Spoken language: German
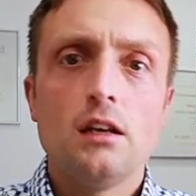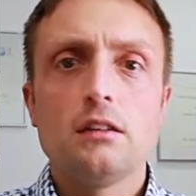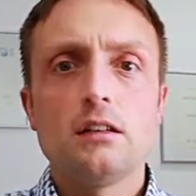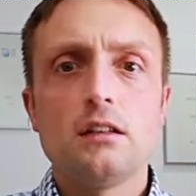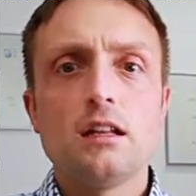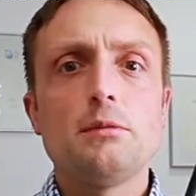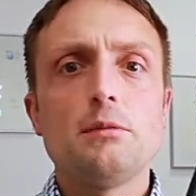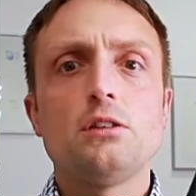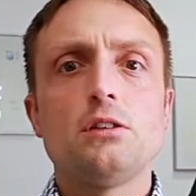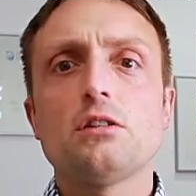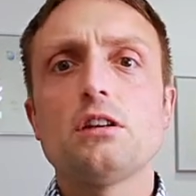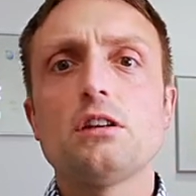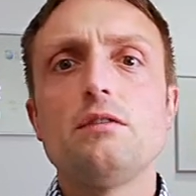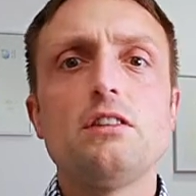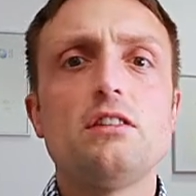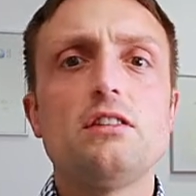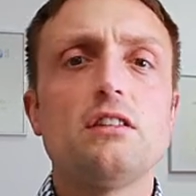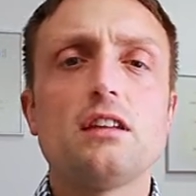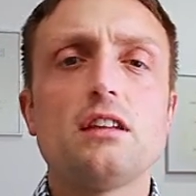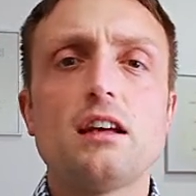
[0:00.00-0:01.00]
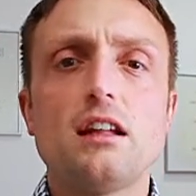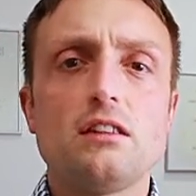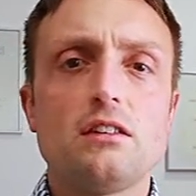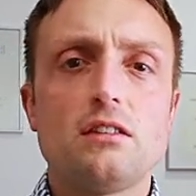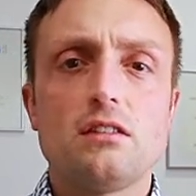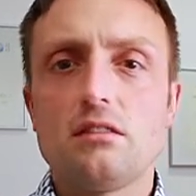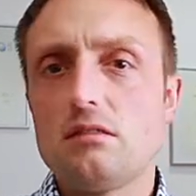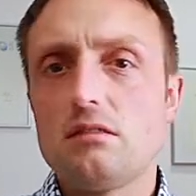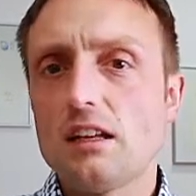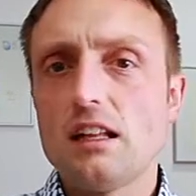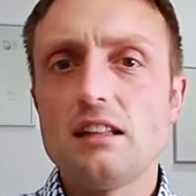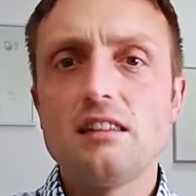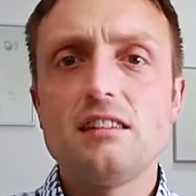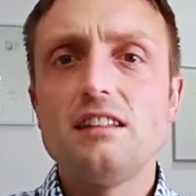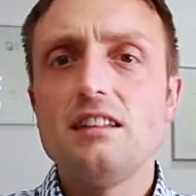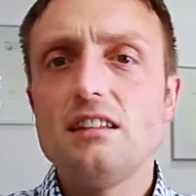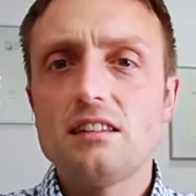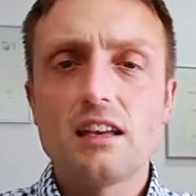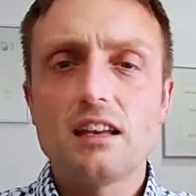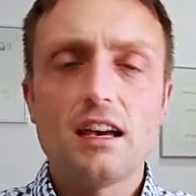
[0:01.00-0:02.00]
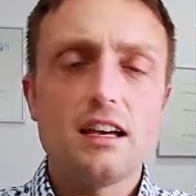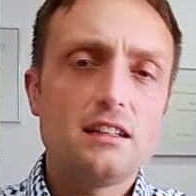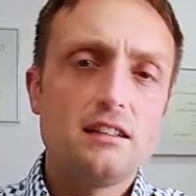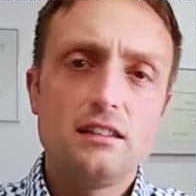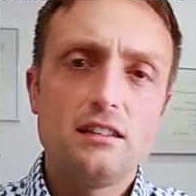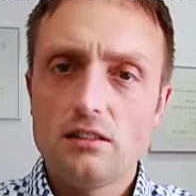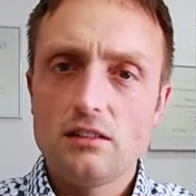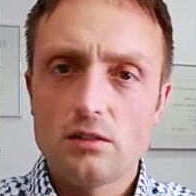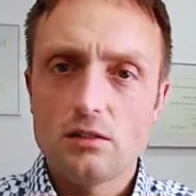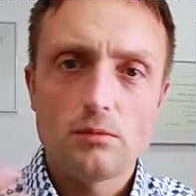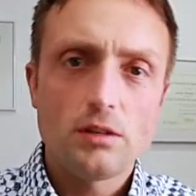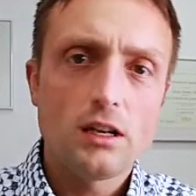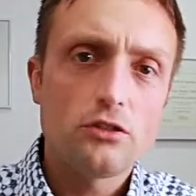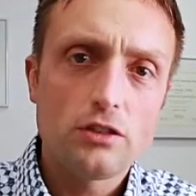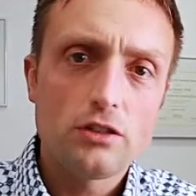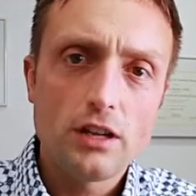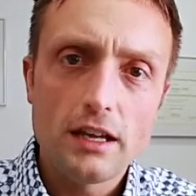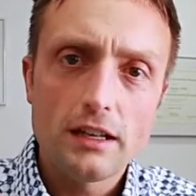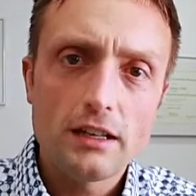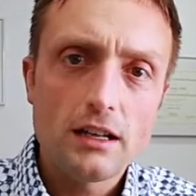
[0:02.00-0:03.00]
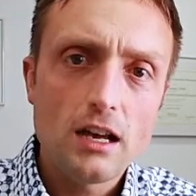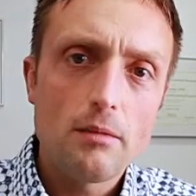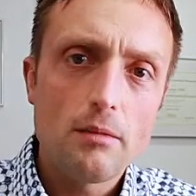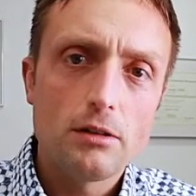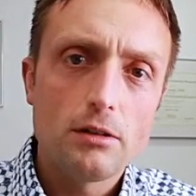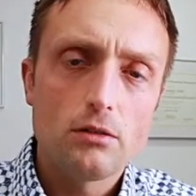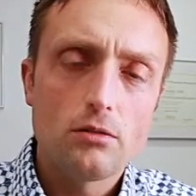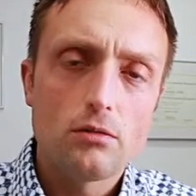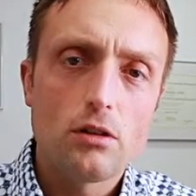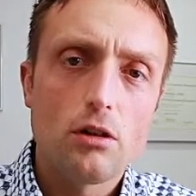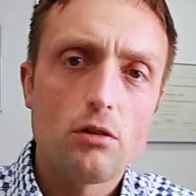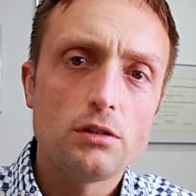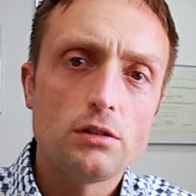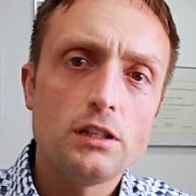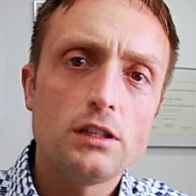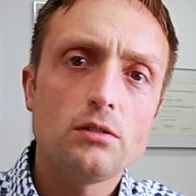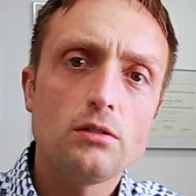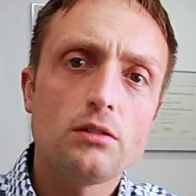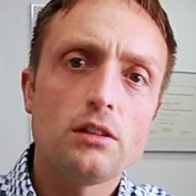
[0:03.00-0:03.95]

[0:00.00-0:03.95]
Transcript: Dann habe ich noch gewisse Trans Transitzeiten, die sind zum Teil schon eingearbeitet oder auch nicht.